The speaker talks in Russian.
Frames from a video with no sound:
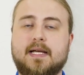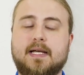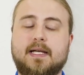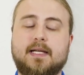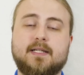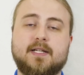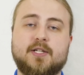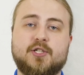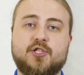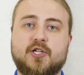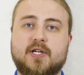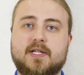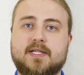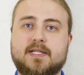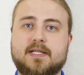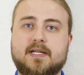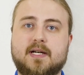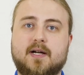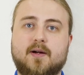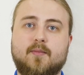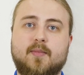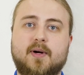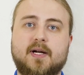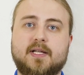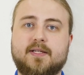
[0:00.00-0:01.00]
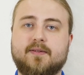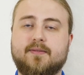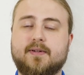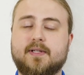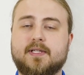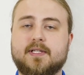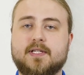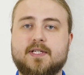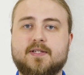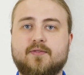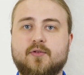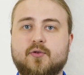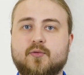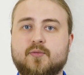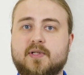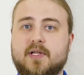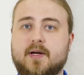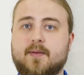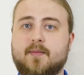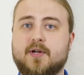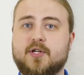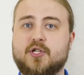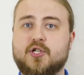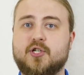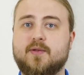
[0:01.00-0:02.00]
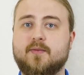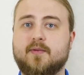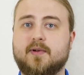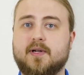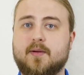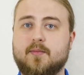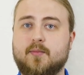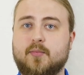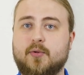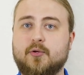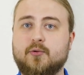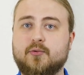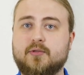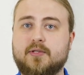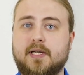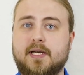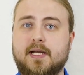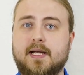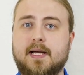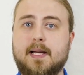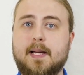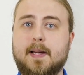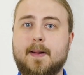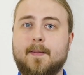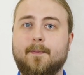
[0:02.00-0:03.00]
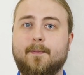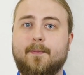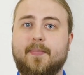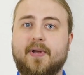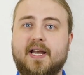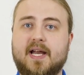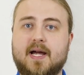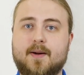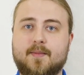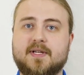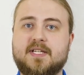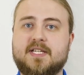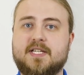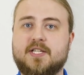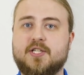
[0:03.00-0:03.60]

и начать зарабатывать на своем домашнем компьютере прямо